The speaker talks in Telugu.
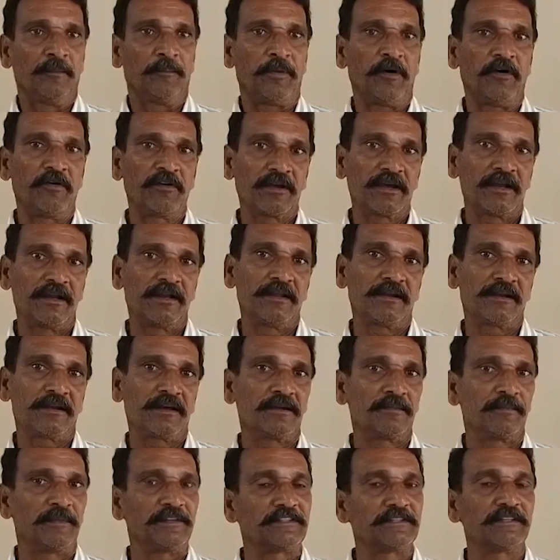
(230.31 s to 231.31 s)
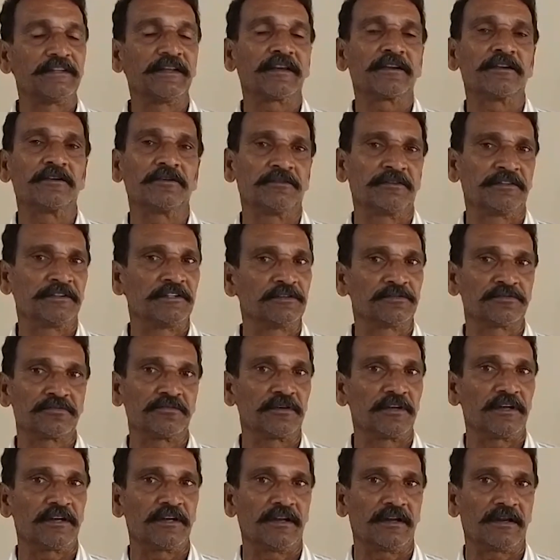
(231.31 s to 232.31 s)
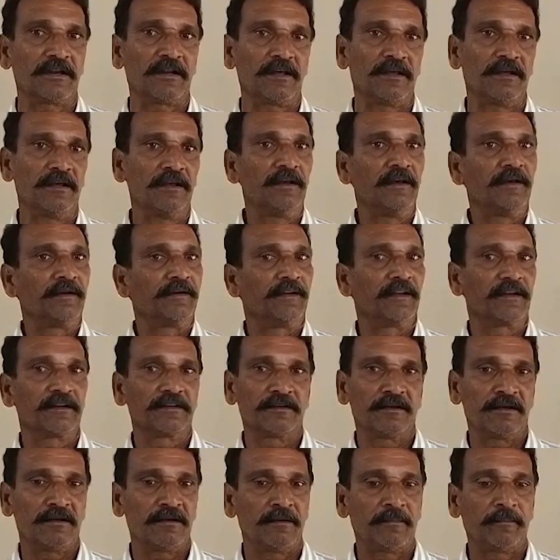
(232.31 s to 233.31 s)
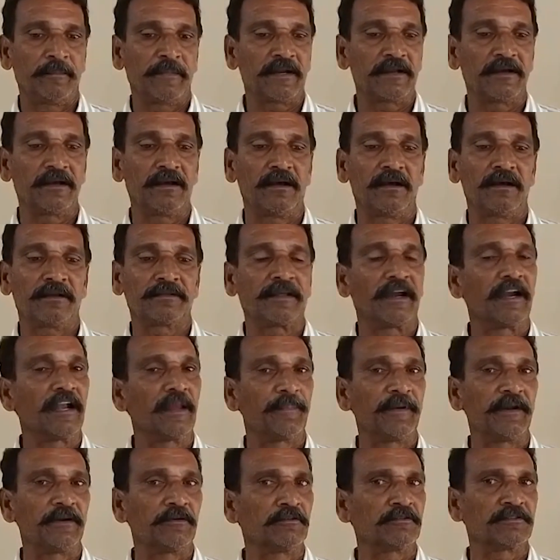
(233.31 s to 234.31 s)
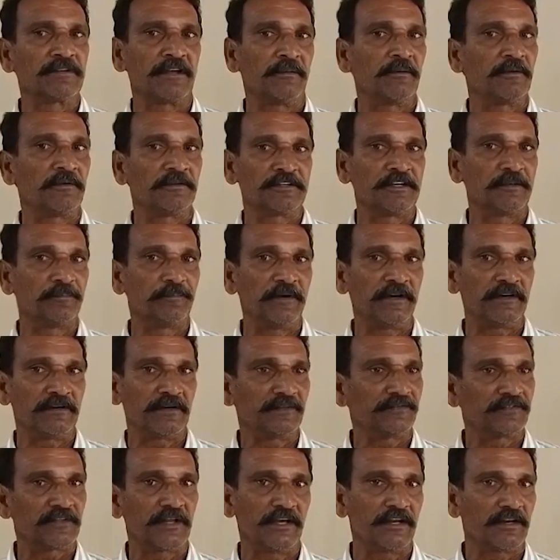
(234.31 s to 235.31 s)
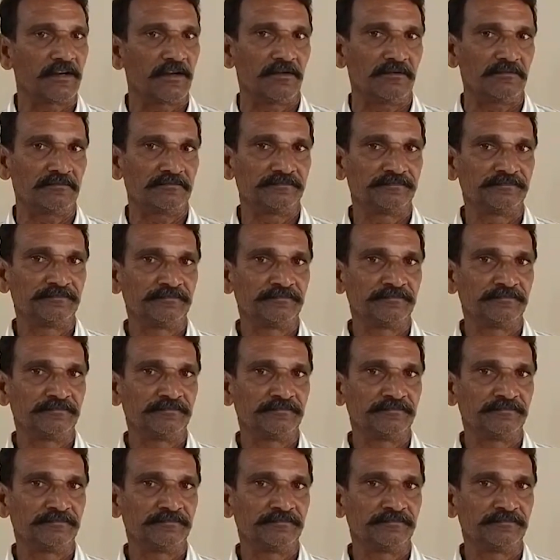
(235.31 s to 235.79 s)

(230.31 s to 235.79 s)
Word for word: పవన్ కళ్యాణ్ గారు మంచి నిర్ణయం తీసుకున్నారు నిన్న నిన్న మన తాడేపల్లిగూడ సభలో చెప్పారు అంతా ఎన్నం